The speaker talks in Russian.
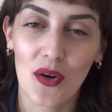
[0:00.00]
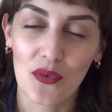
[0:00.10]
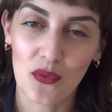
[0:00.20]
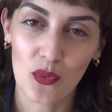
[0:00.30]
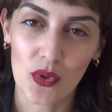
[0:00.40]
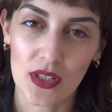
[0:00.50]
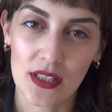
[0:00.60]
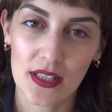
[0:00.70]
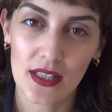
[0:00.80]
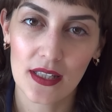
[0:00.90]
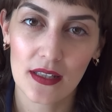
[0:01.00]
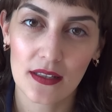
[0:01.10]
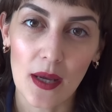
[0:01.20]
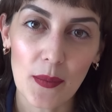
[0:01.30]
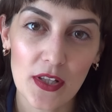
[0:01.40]
Вот. И
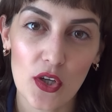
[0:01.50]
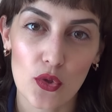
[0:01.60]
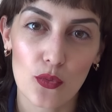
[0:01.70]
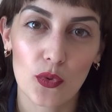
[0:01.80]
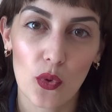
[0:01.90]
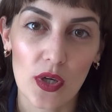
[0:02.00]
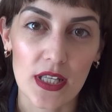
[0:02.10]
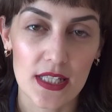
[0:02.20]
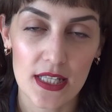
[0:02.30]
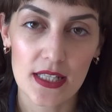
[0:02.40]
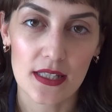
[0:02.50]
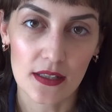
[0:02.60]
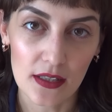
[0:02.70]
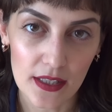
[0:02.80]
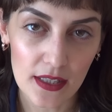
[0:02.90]
там я нахожу много
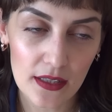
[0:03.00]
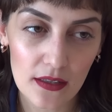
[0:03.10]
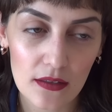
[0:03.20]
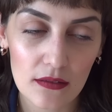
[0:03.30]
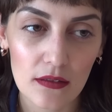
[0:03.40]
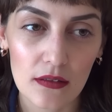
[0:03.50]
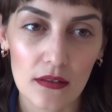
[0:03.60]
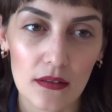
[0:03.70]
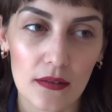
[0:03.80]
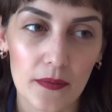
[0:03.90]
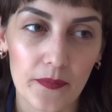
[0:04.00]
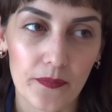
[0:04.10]
интересных книг э,